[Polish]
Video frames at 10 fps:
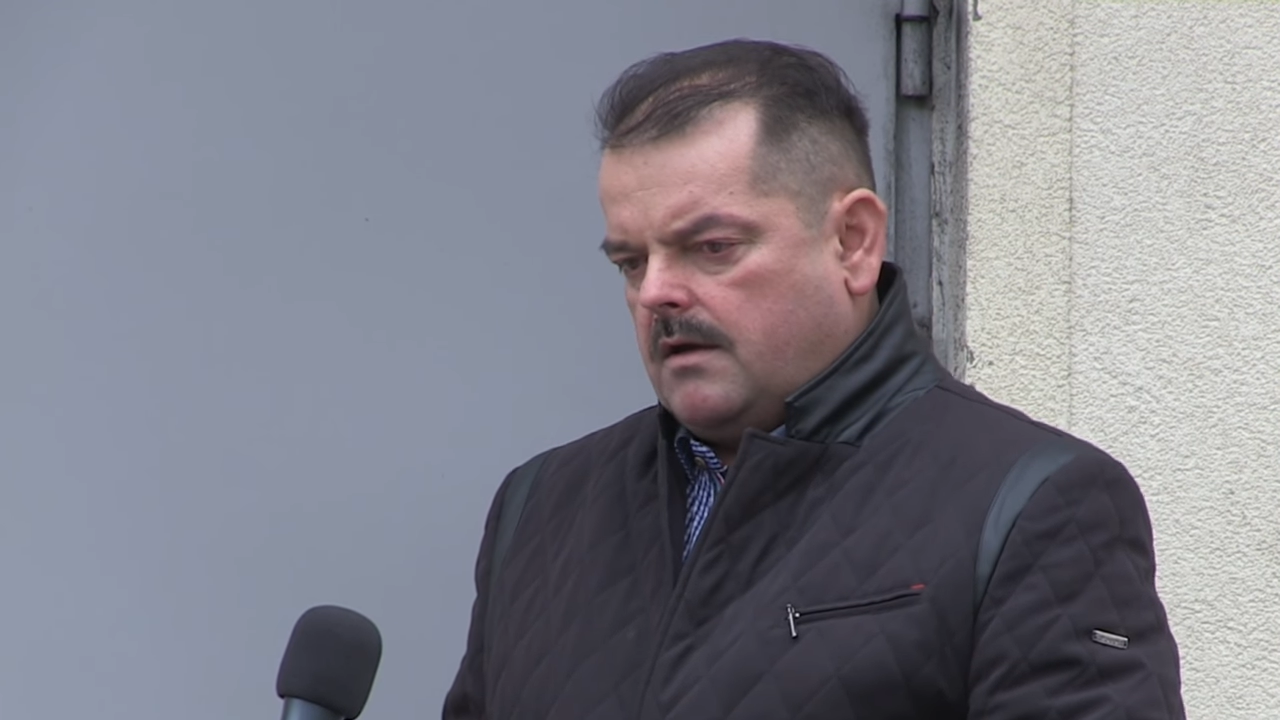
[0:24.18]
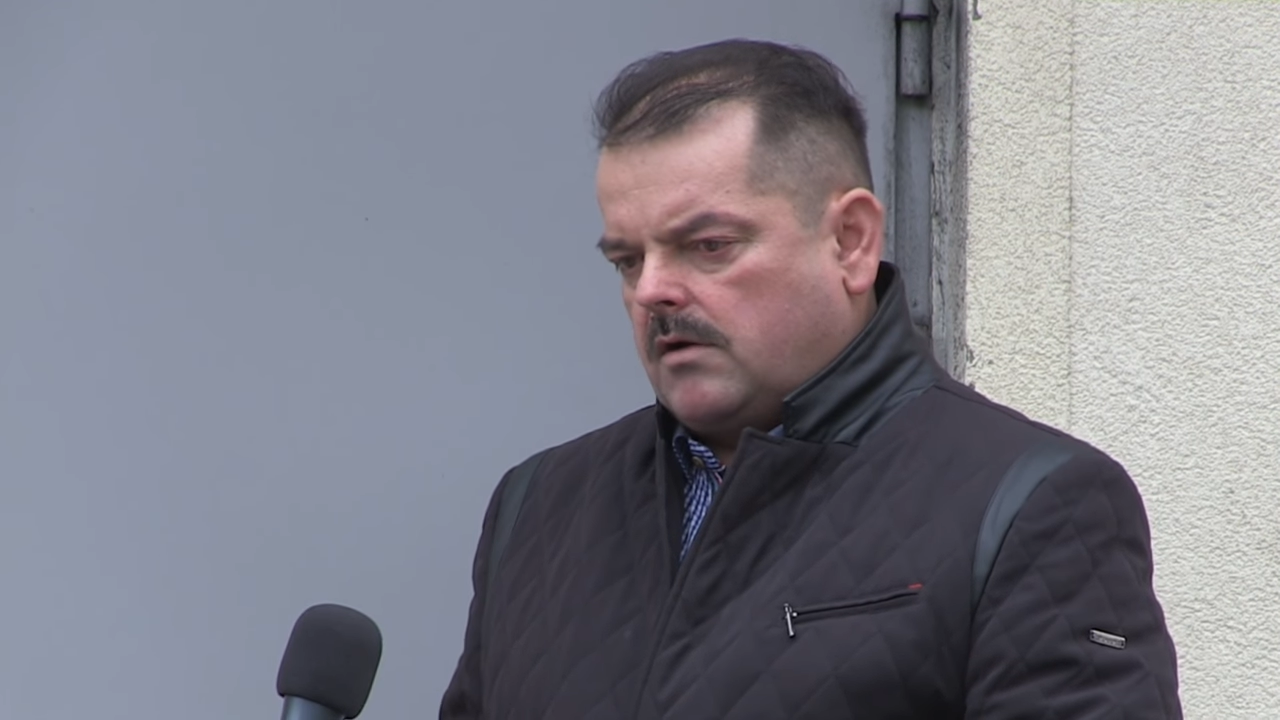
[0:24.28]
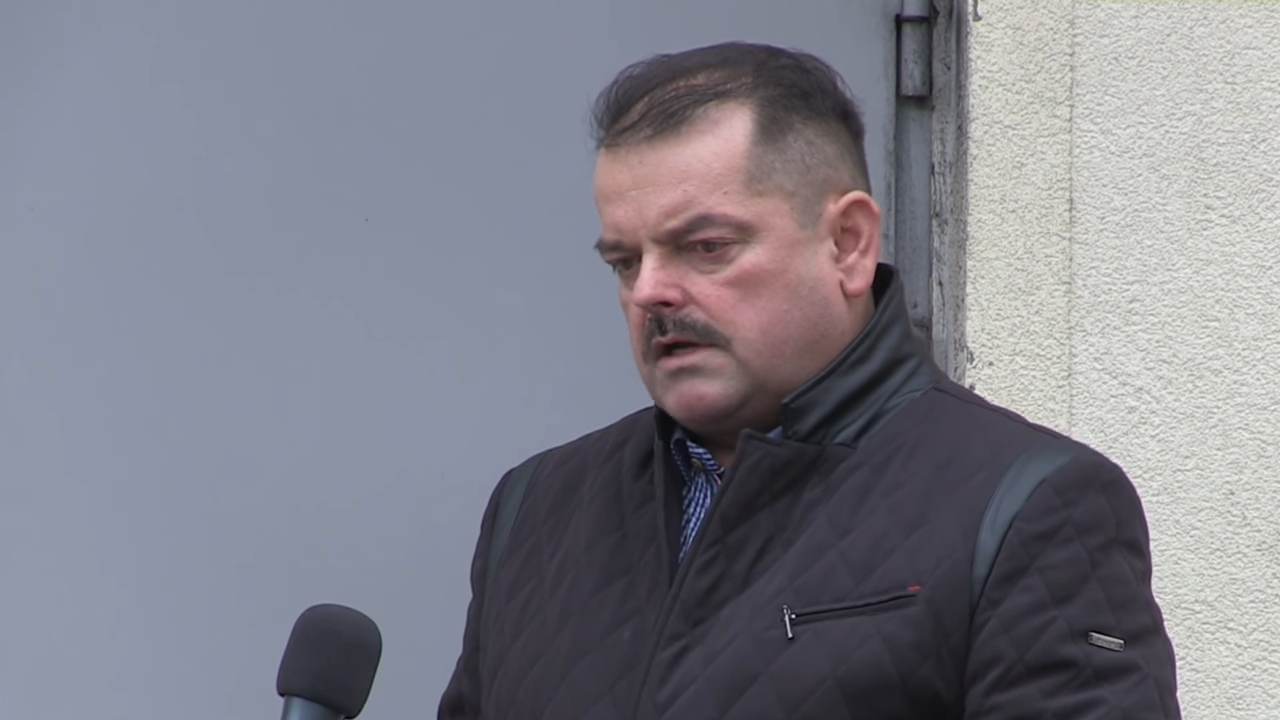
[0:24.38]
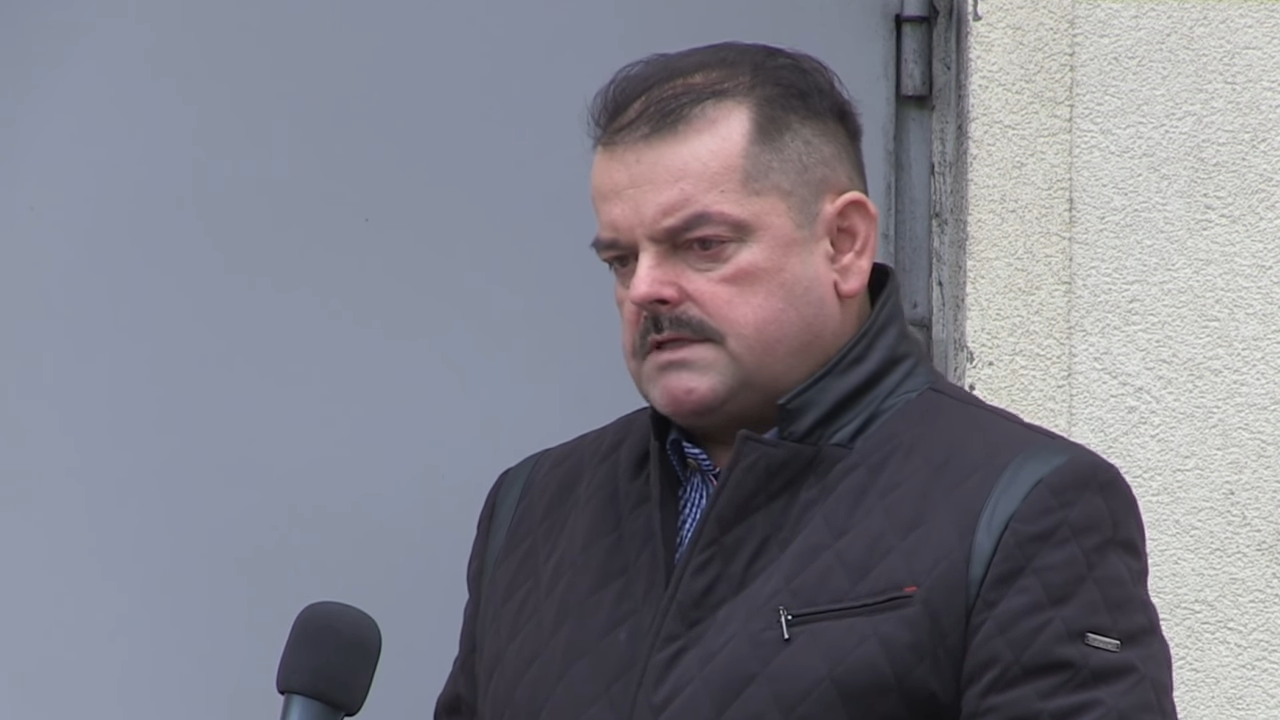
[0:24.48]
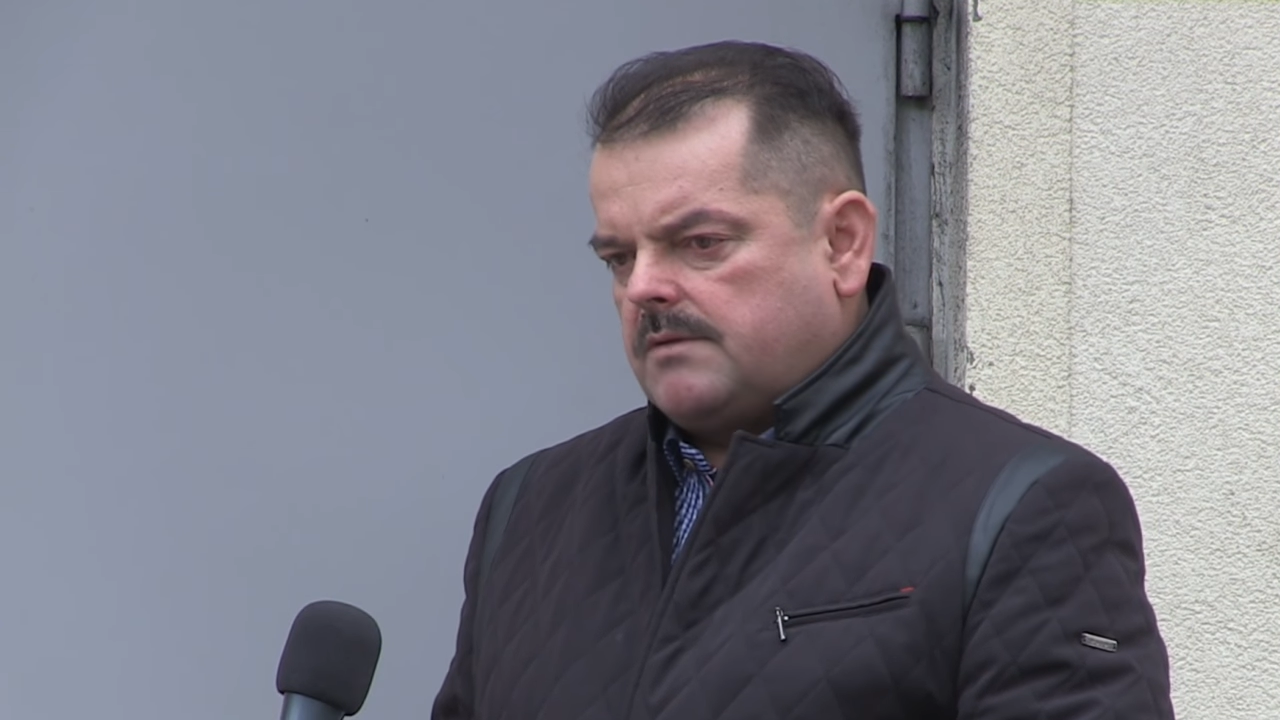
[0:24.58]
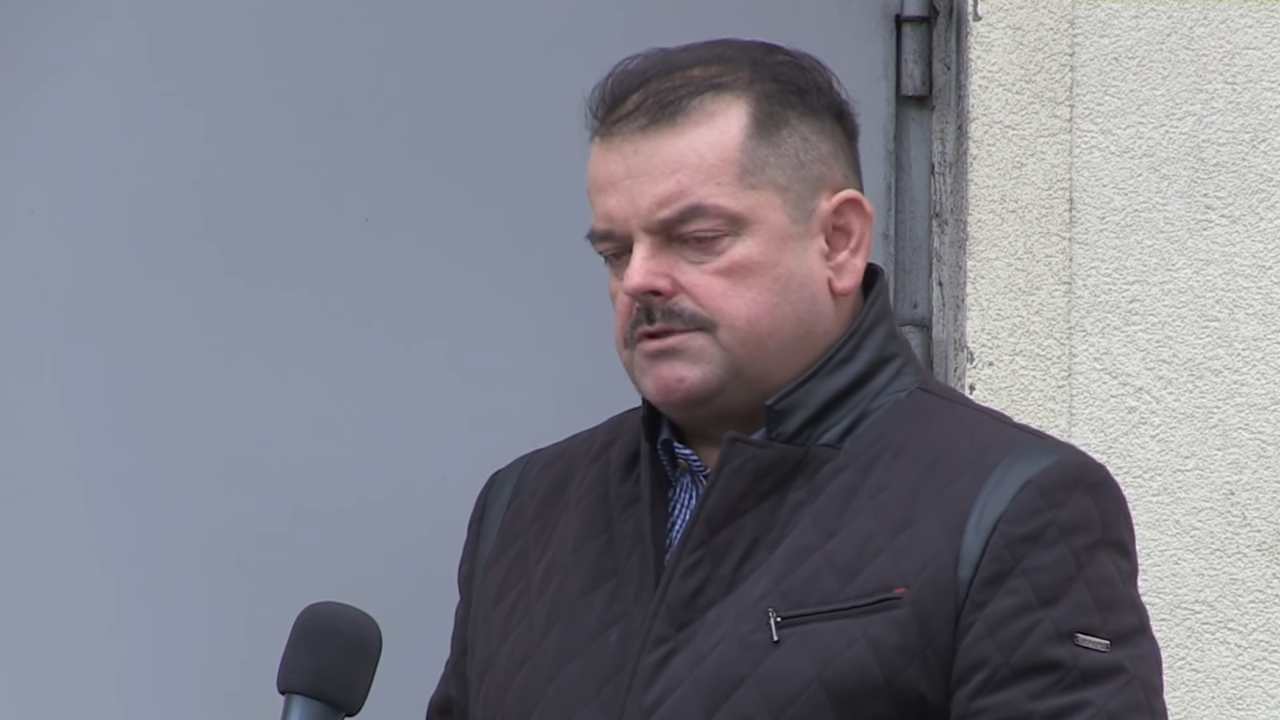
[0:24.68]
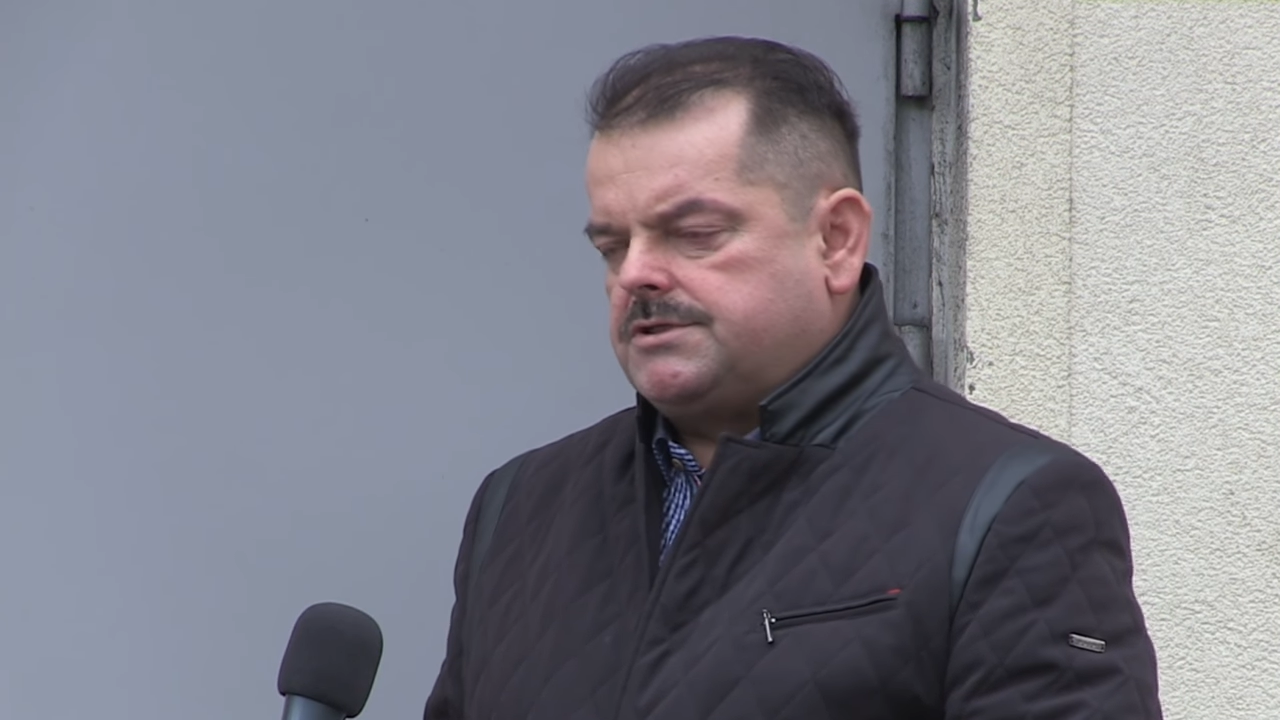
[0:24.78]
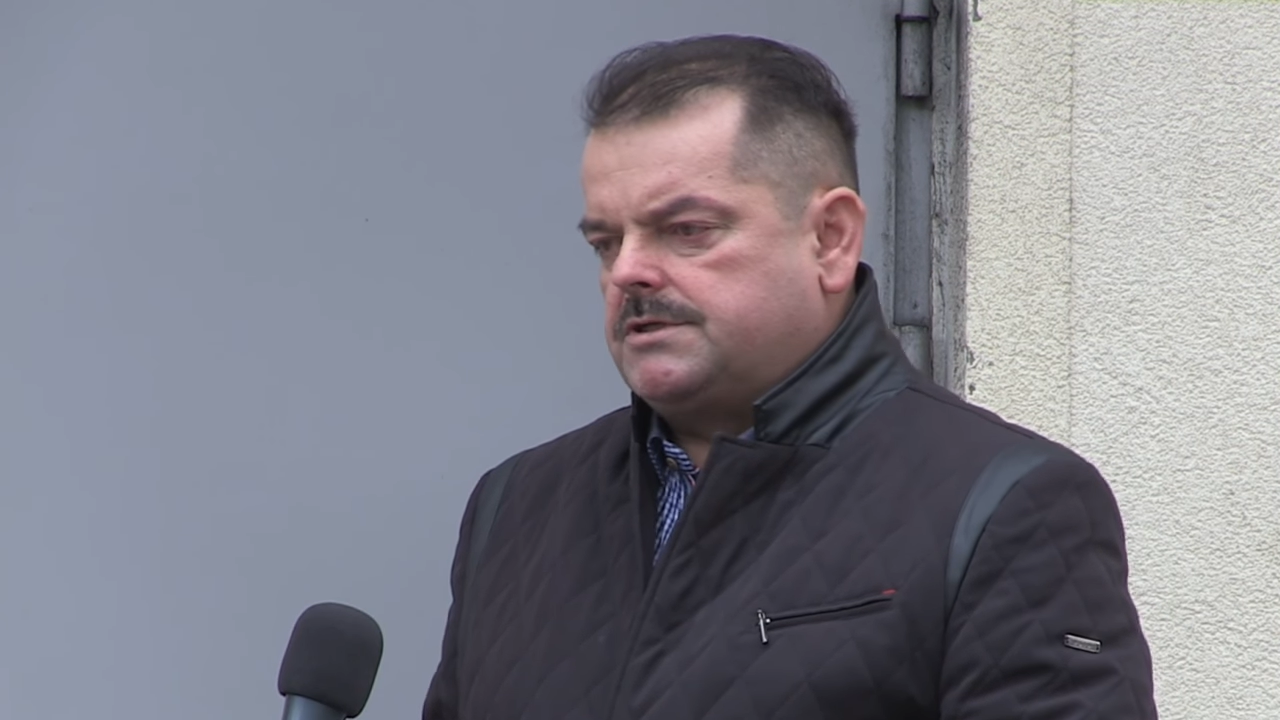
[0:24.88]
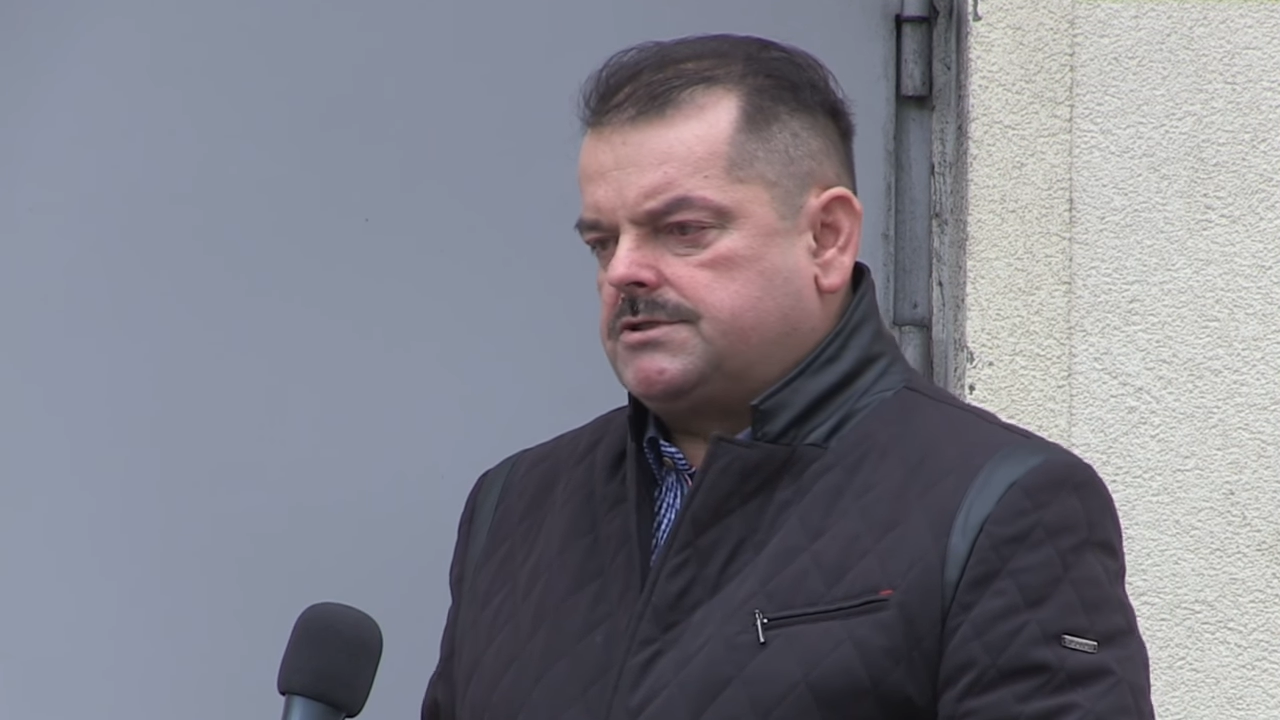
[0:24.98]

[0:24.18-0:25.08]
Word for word: okazało się,